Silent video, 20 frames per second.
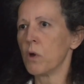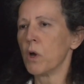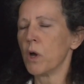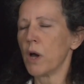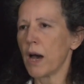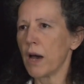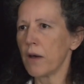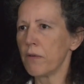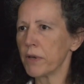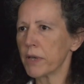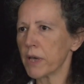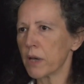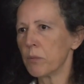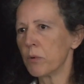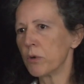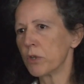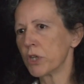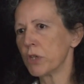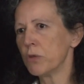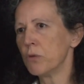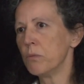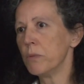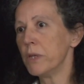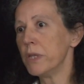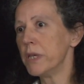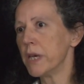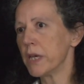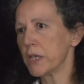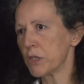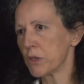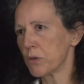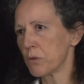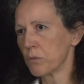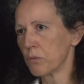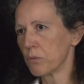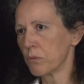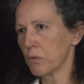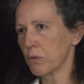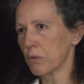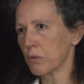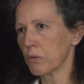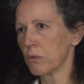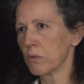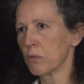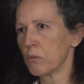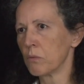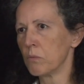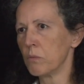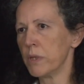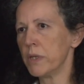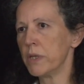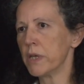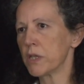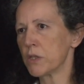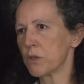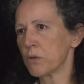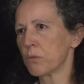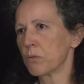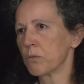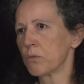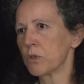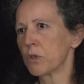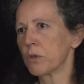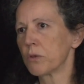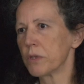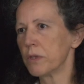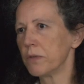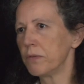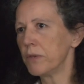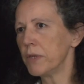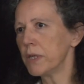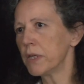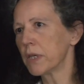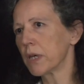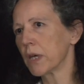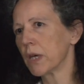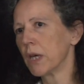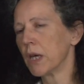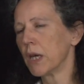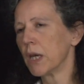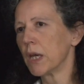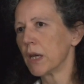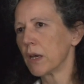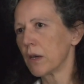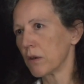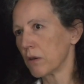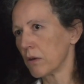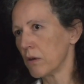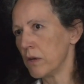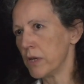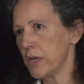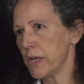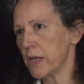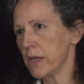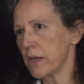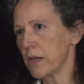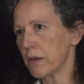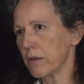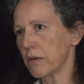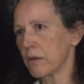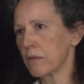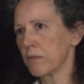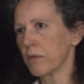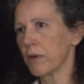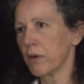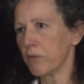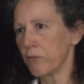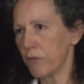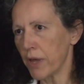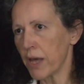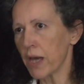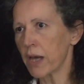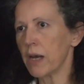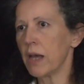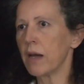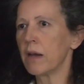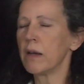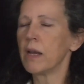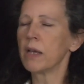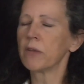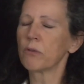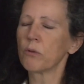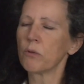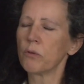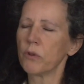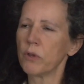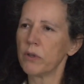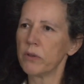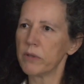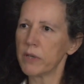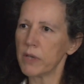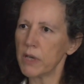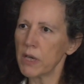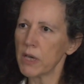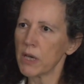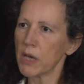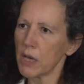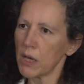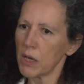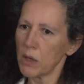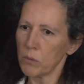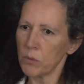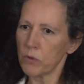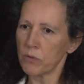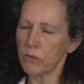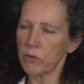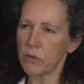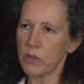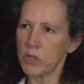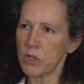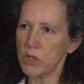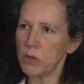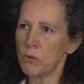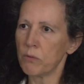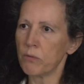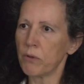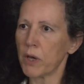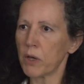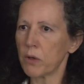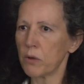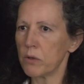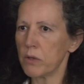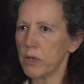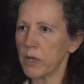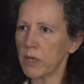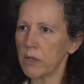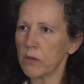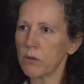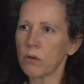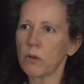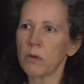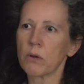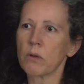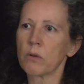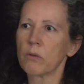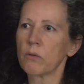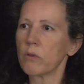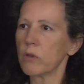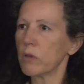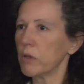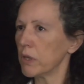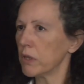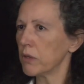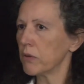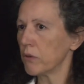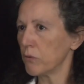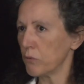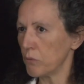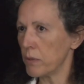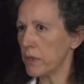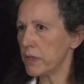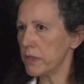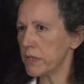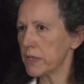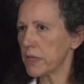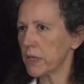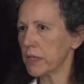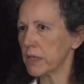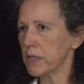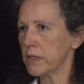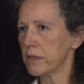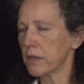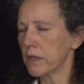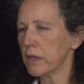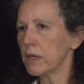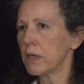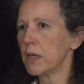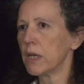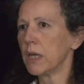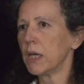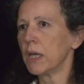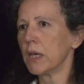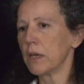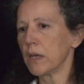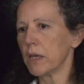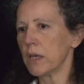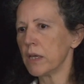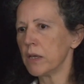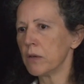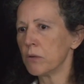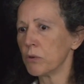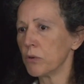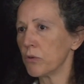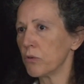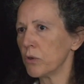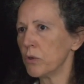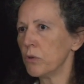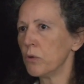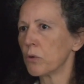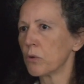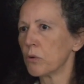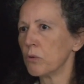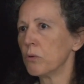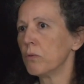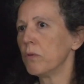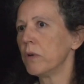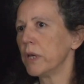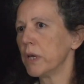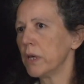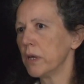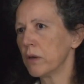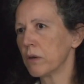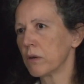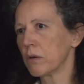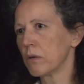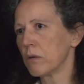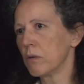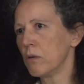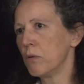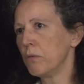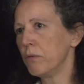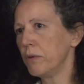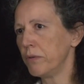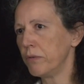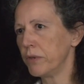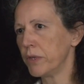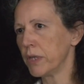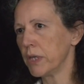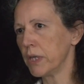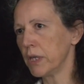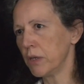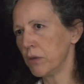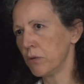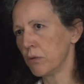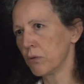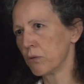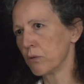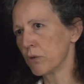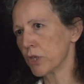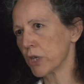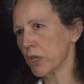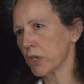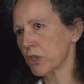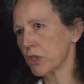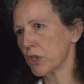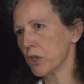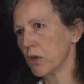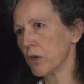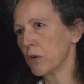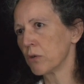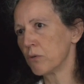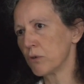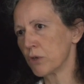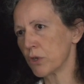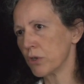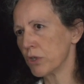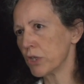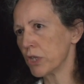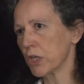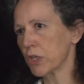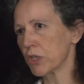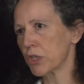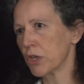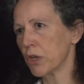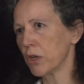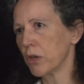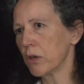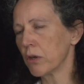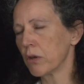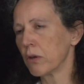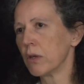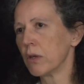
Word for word: avec un projet de médiation, euh, médiation scientifique euh, liée euh, vers la, société, puisqu'il s'agit de faire connaître ces, humanistes aquitains et aussi de renouveler le vivier de chercheurs, de jeunes chercheurs,